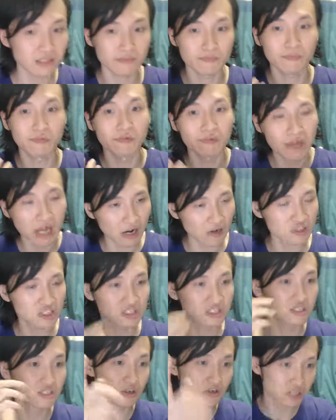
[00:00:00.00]
不要
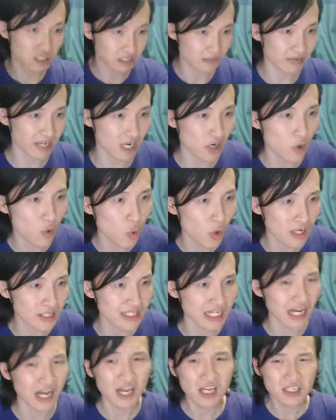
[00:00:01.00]
是就是这么一个框架。